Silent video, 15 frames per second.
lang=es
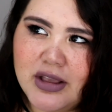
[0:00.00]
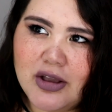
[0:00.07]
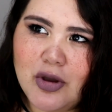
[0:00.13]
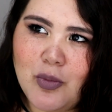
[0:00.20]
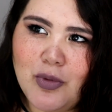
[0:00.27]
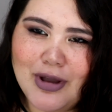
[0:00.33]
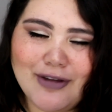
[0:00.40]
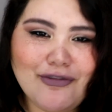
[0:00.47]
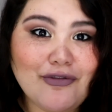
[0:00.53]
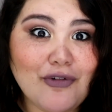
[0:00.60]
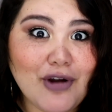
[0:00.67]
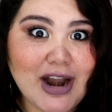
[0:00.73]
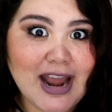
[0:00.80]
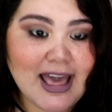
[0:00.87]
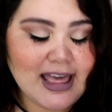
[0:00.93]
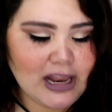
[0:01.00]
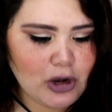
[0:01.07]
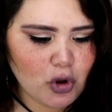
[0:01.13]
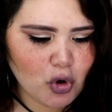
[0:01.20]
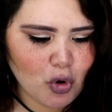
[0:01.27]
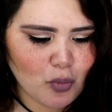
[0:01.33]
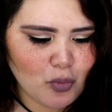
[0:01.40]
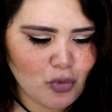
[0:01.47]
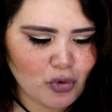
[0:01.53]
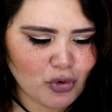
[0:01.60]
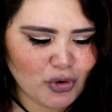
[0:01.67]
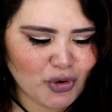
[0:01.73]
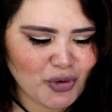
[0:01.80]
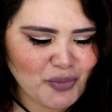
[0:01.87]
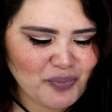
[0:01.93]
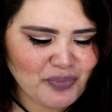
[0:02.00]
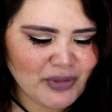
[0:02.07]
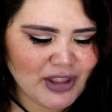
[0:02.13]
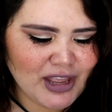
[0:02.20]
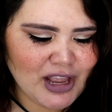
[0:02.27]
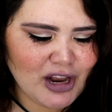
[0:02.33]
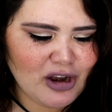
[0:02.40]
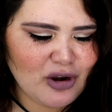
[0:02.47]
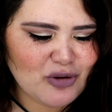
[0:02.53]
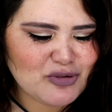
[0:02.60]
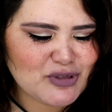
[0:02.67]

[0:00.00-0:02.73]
como que fuera de lo común, ¿no? Lo